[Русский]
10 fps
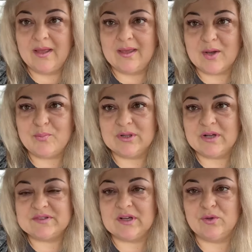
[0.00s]
Я была
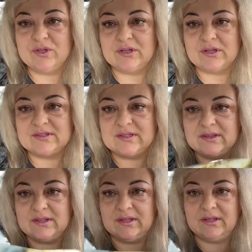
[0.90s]
в салоне
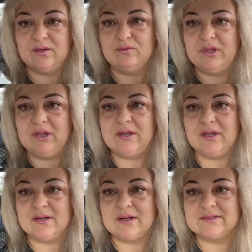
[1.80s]
красоты, и у меня не
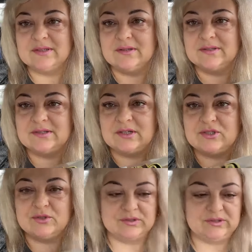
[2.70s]
оказалось
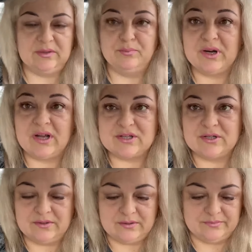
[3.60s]
расчески, брашинг.